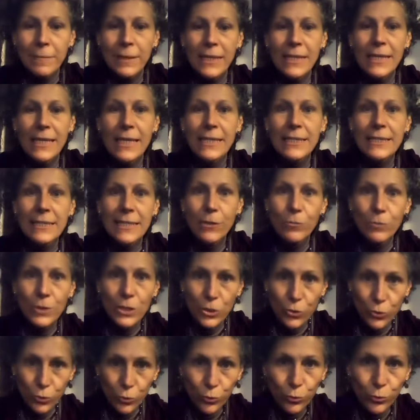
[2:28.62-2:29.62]
E esse é o
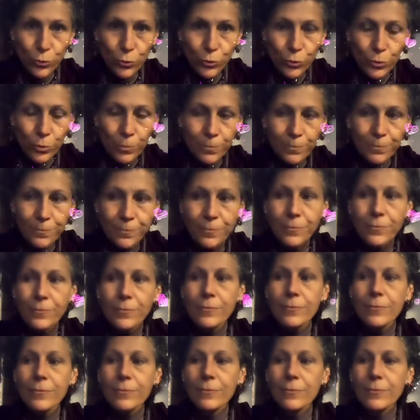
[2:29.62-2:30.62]
estudo.
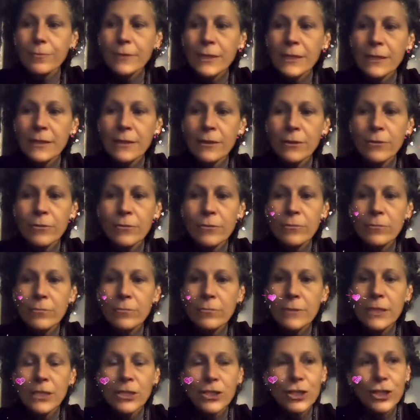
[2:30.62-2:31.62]
Então,
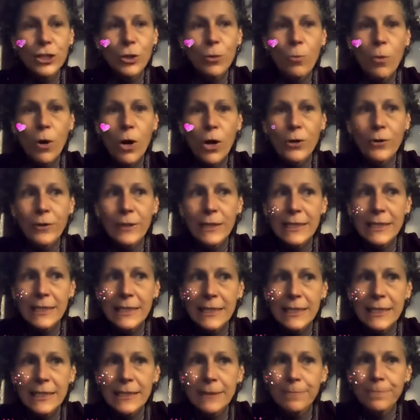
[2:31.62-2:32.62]
desde que eu moro
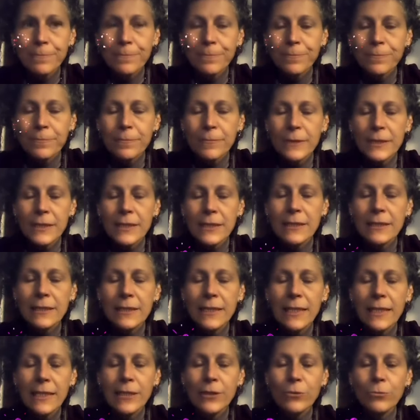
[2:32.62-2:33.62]
aqui, e
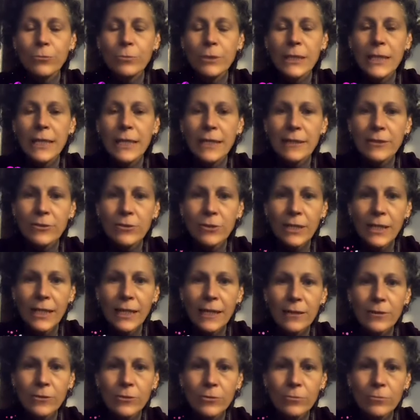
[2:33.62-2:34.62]
tenho me
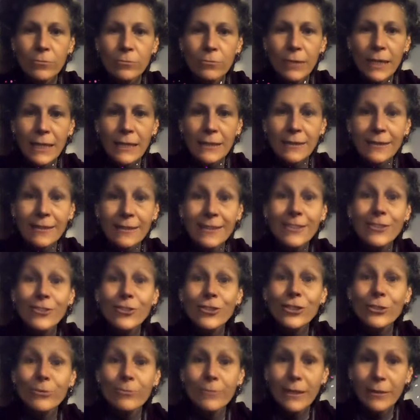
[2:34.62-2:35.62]
relacionado mais
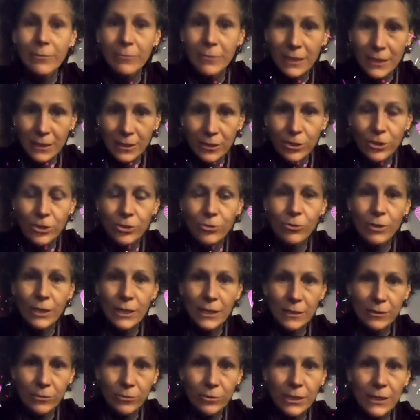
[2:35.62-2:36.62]
intimamente com a
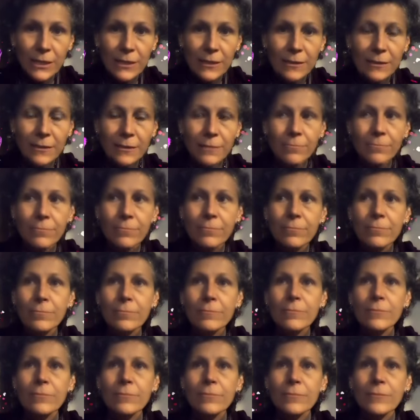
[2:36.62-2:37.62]
natureza
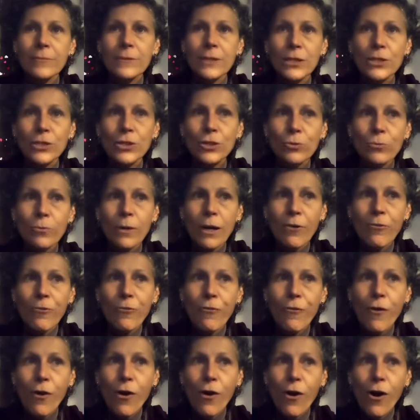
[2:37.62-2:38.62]
de uma
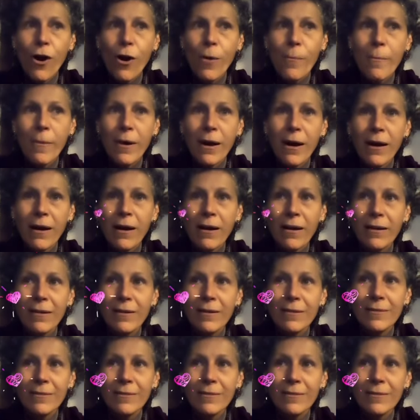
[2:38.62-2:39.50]
forma